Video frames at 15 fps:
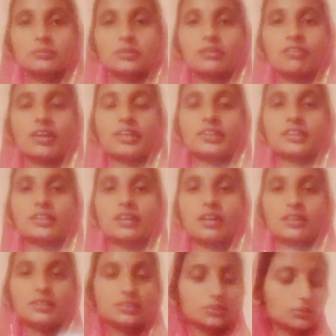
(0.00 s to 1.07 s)
दवाई नहीं
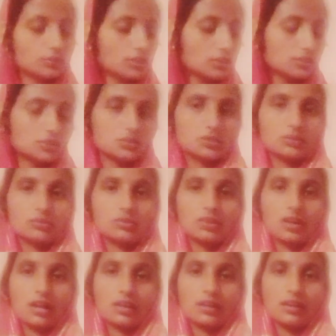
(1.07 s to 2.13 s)
खानी तो अल्ट्रासाउंड
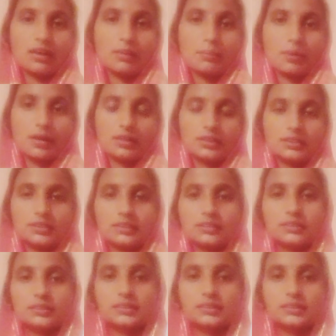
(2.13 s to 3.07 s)
करा कर हम आ गए थे